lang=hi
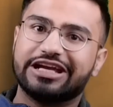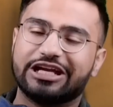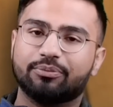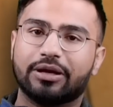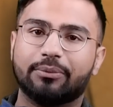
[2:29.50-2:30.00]

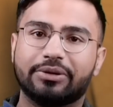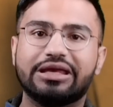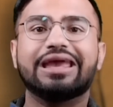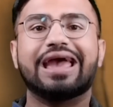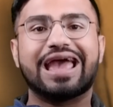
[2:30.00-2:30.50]
स्टेट में
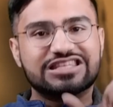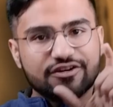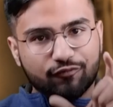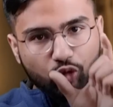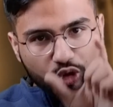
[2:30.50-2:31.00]
भी
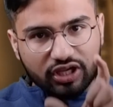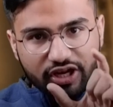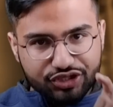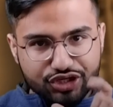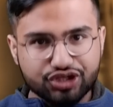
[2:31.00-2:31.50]
एज अ
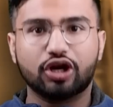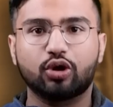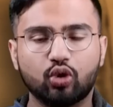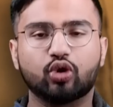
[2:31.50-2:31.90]
वोटर रजिस्टर्ड